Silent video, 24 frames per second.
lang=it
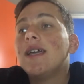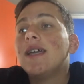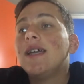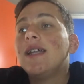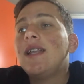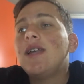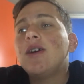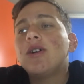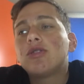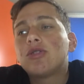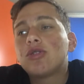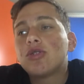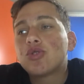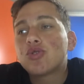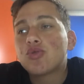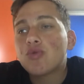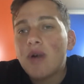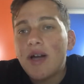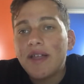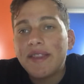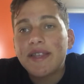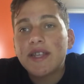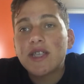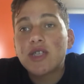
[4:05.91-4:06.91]
Le otto
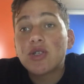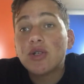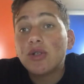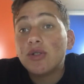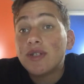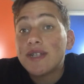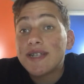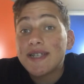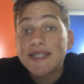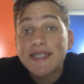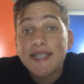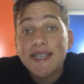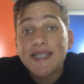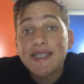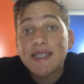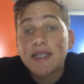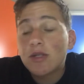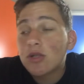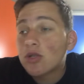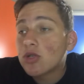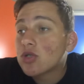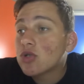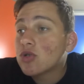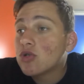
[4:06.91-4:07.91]
squadre sono le stesse
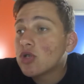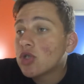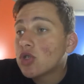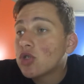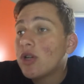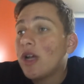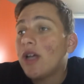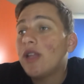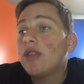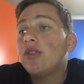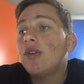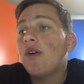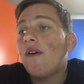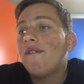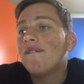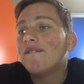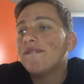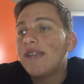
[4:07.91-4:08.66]
dello scorso anno,